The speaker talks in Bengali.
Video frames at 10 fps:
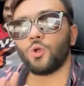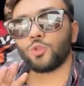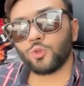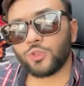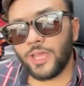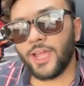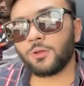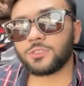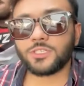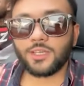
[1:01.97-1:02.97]
তো দেখা
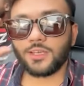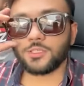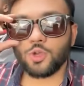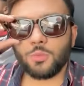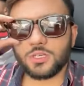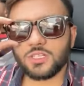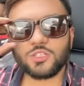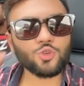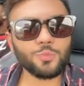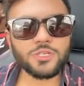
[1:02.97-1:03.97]
হচ্ছে তাইলে সবার সাথে
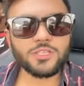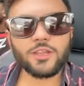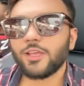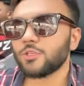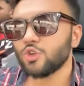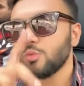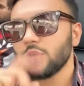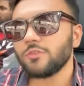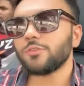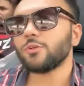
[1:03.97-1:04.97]
চব্বিশ তারিখে
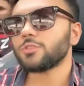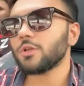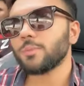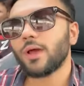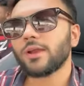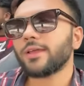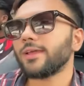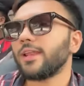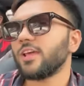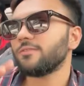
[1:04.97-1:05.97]
যমুনা ফিউচার পার্কে
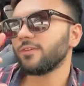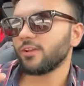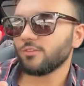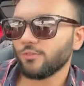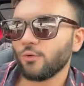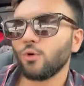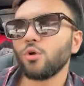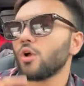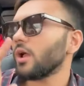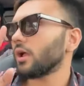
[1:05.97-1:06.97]
লেভেল ফোর
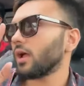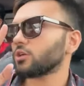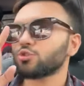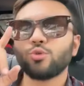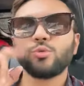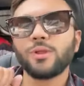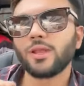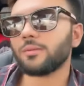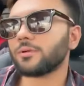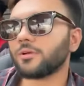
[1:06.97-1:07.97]
আর শোরুমের
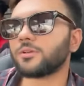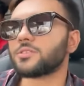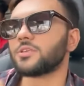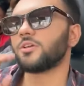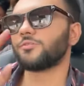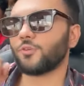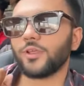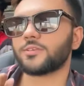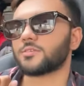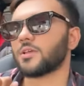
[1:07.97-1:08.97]
নামটা হয়েছে
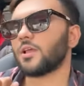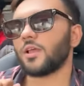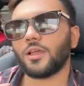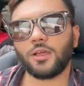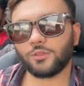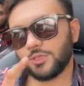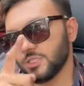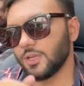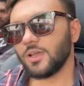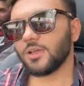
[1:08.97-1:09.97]
ফোনিক্স তো
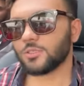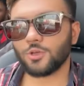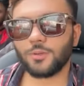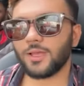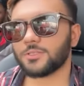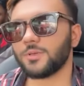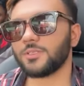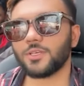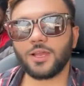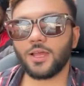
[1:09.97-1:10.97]
ইনশাল্লাহ সবাই আসবেন
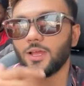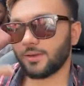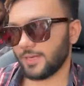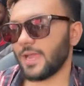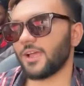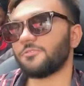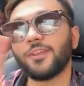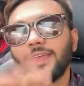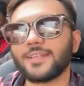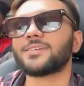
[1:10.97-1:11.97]
যারা ঢাকায় ফ্রি
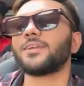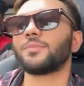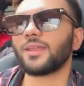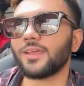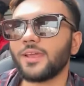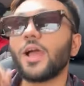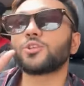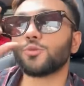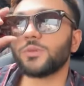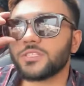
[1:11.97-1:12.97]
আছেন মানে
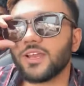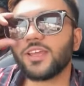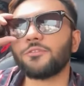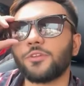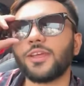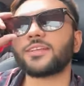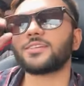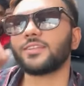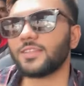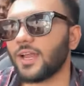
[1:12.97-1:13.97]
চব্বিশ তারিখে ফ্রি
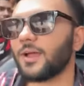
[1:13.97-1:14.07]
আছেন তারা